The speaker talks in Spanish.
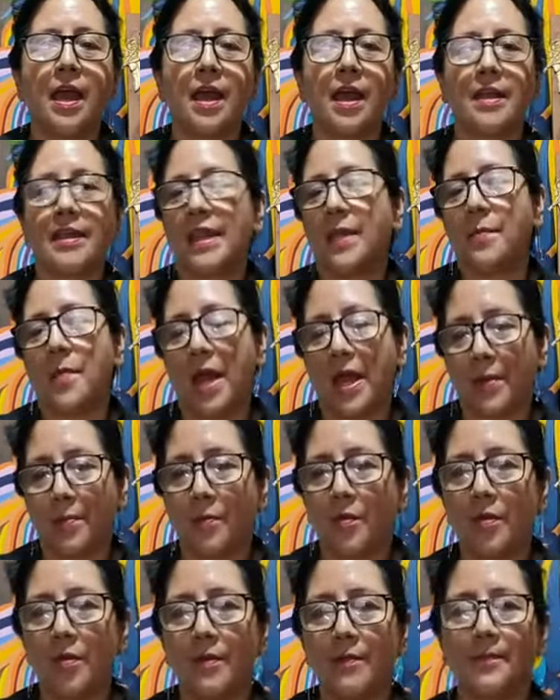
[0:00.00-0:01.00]
de
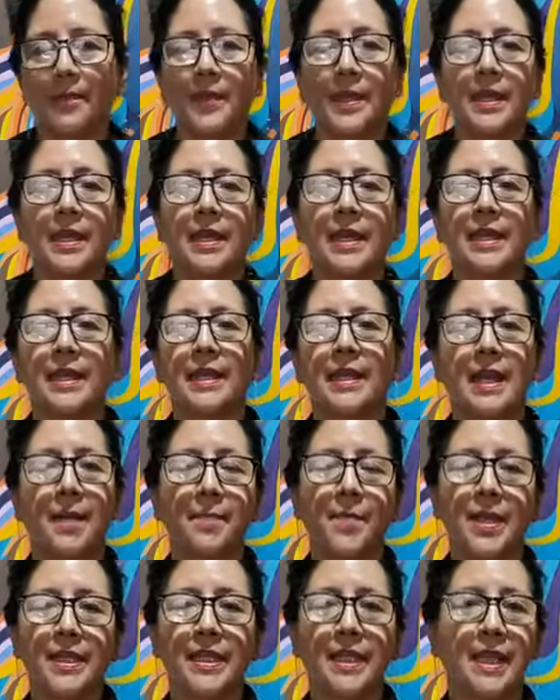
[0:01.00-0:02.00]
mármol. En
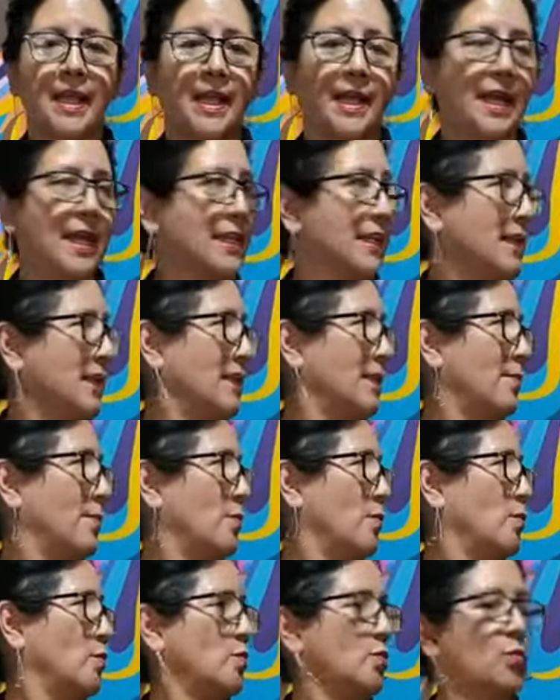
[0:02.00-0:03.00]
la parte de acá
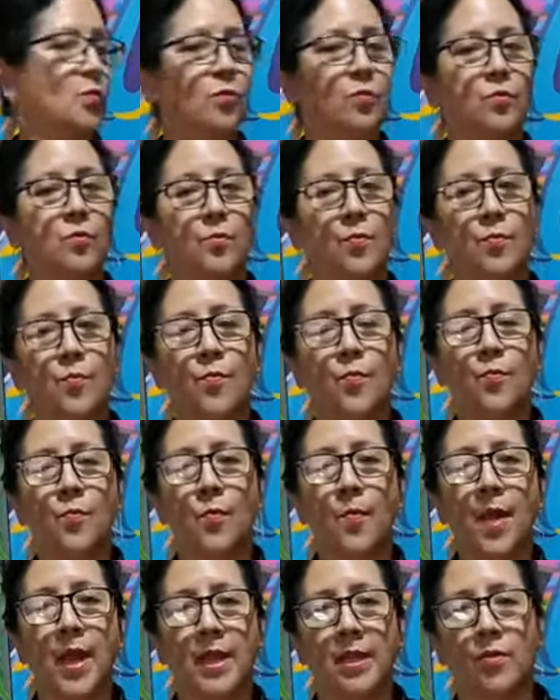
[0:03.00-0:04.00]
tenemos
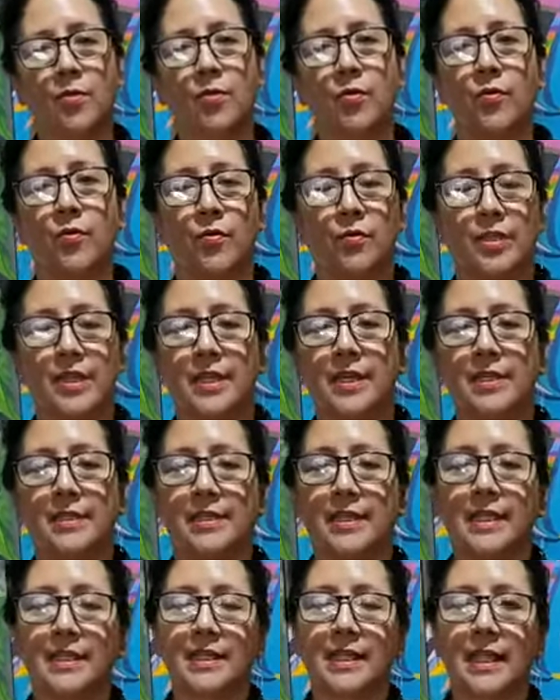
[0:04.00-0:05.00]
un, marco donde,
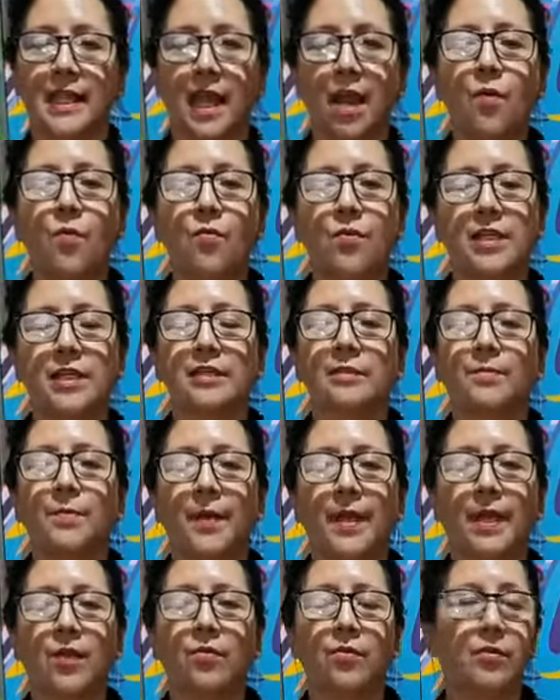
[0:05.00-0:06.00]
que será un
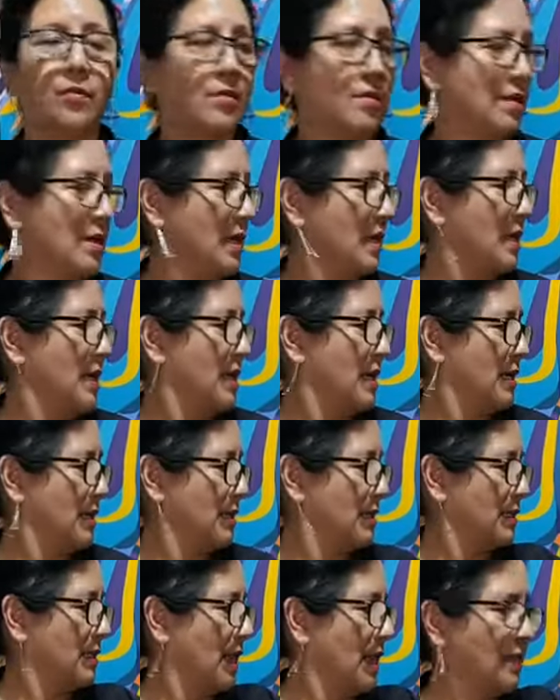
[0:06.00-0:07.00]
espejo.
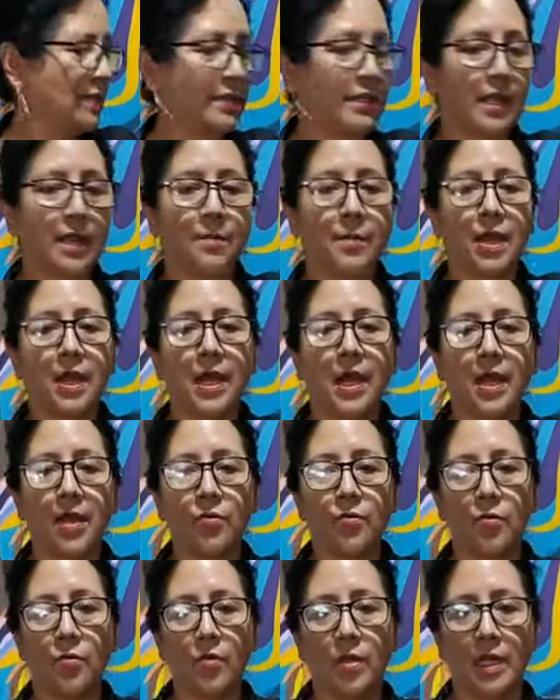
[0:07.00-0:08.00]
Está
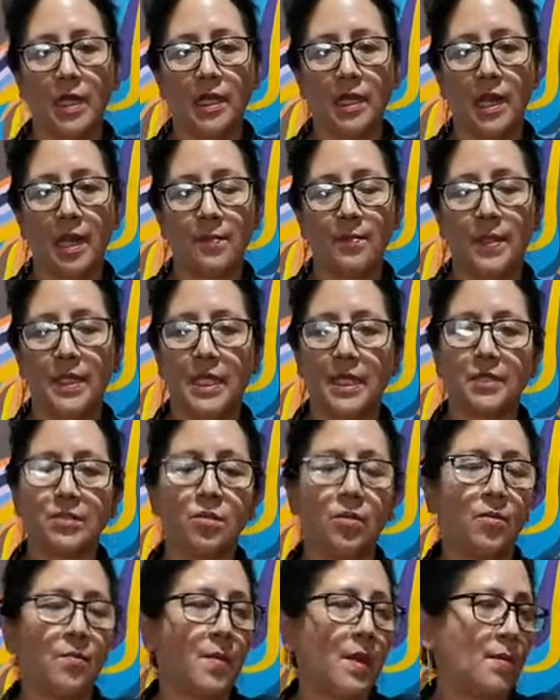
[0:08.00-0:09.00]
trabajado en eh, la
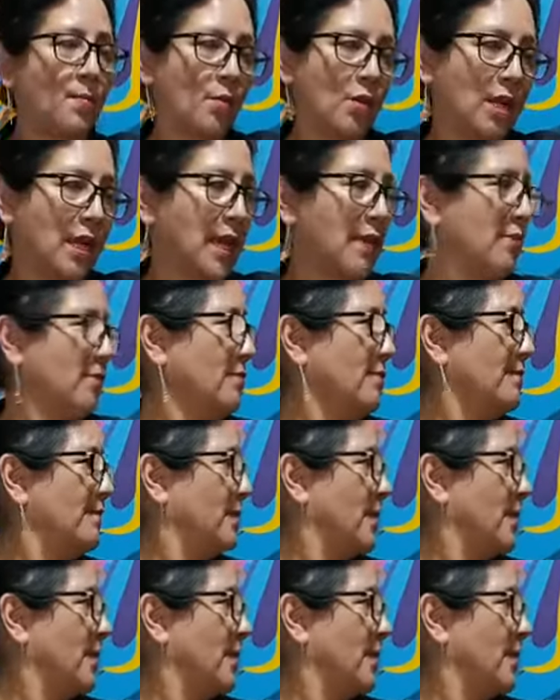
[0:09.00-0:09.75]
imitación marmoleado